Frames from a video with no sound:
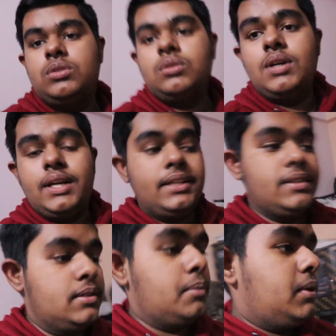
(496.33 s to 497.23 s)
तो
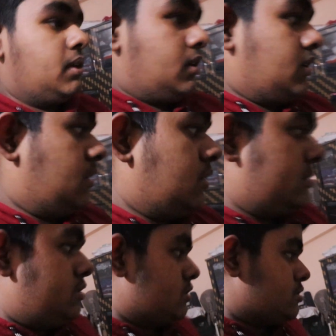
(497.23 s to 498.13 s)
गाइज़ अभी
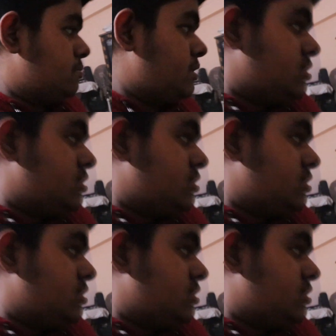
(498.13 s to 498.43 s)
जस्ट मैं